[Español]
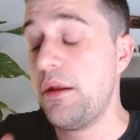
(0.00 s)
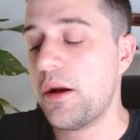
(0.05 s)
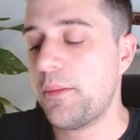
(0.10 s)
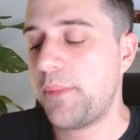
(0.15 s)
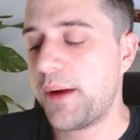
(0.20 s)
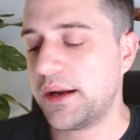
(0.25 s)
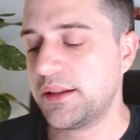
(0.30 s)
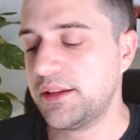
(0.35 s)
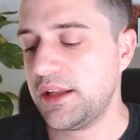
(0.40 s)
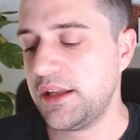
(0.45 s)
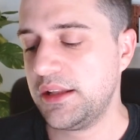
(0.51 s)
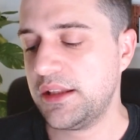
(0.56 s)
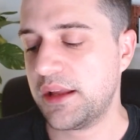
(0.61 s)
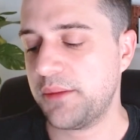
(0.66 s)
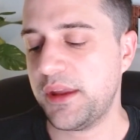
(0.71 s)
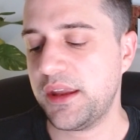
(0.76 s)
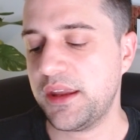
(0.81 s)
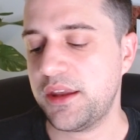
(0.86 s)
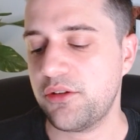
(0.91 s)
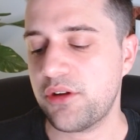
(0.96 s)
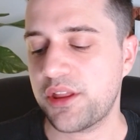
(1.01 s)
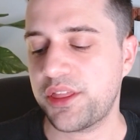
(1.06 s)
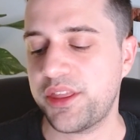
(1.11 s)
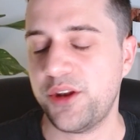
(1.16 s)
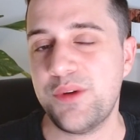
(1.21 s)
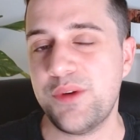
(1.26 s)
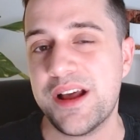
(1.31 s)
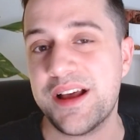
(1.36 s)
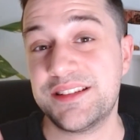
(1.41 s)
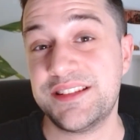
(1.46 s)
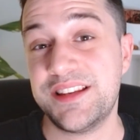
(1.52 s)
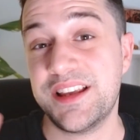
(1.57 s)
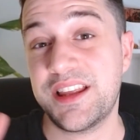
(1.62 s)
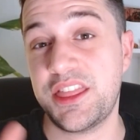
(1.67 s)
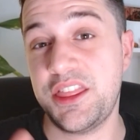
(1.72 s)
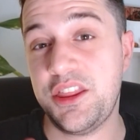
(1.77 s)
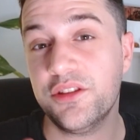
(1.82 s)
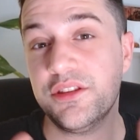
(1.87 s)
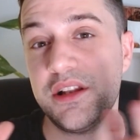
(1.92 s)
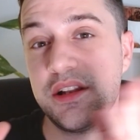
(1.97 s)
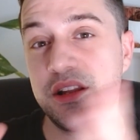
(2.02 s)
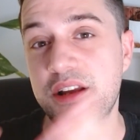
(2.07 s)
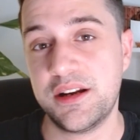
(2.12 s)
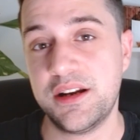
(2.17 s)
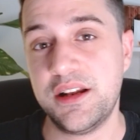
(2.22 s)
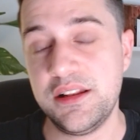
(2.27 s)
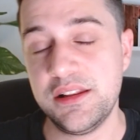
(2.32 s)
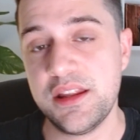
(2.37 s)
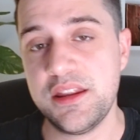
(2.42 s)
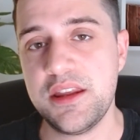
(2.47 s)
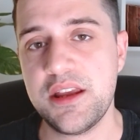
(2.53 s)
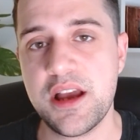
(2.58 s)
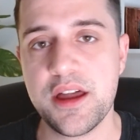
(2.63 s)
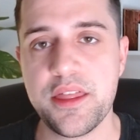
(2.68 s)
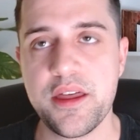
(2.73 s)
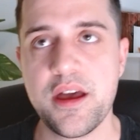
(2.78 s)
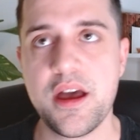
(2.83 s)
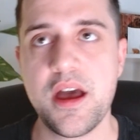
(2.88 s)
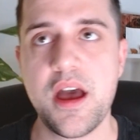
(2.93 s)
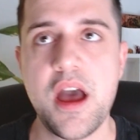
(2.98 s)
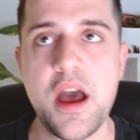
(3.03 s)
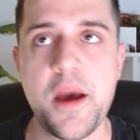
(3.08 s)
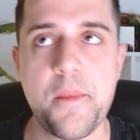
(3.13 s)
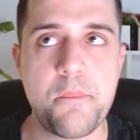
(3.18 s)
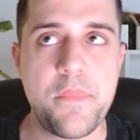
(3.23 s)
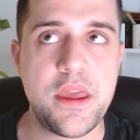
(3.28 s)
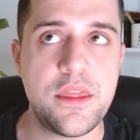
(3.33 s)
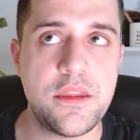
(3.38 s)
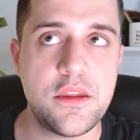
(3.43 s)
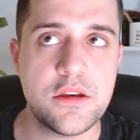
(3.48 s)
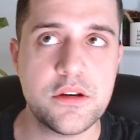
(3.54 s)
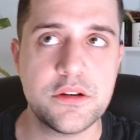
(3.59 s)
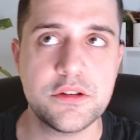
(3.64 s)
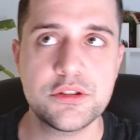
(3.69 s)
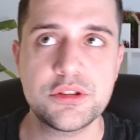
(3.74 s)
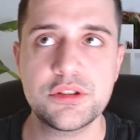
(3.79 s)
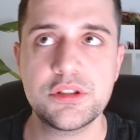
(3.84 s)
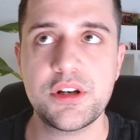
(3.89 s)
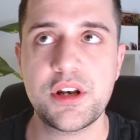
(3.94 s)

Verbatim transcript: aparte también quiero hacer una sección del canal dedicada a vídeos